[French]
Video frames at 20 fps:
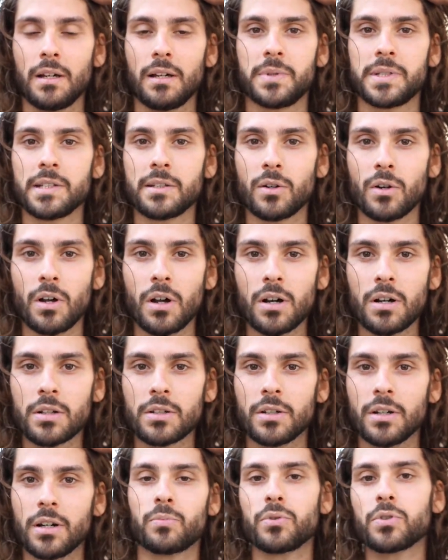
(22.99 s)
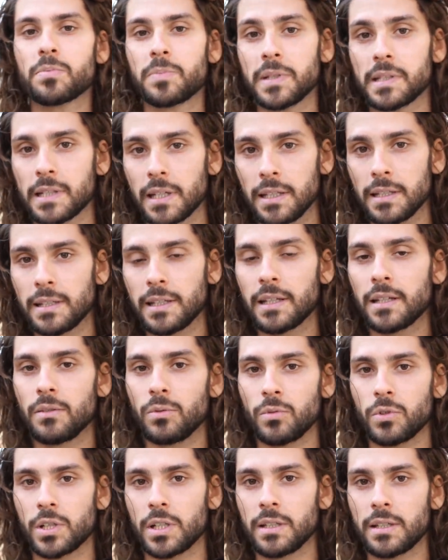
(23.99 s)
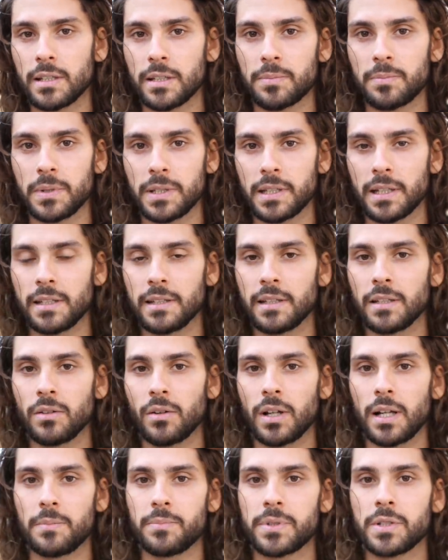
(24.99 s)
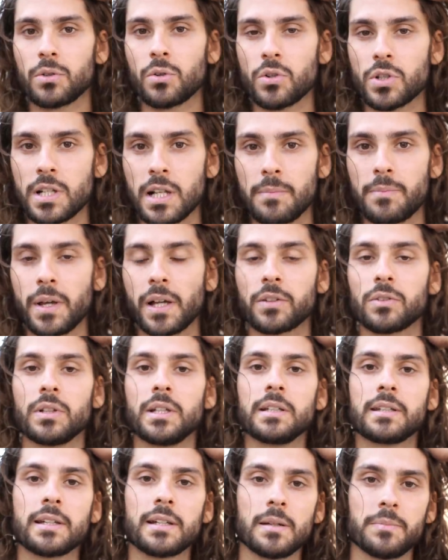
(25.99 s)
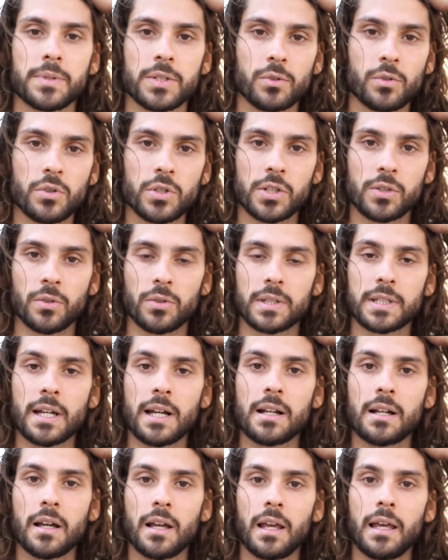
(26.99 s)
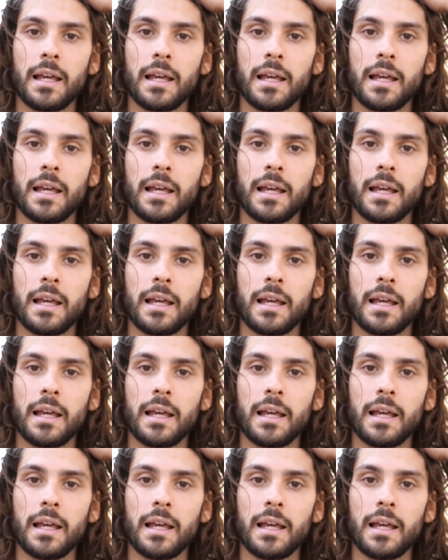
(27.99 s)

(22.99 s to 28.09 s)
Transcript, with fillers: psychologue, plus spécialisé, donc j'ai été spécialisé dans la psychologie de la personnalité, la psychologie sociale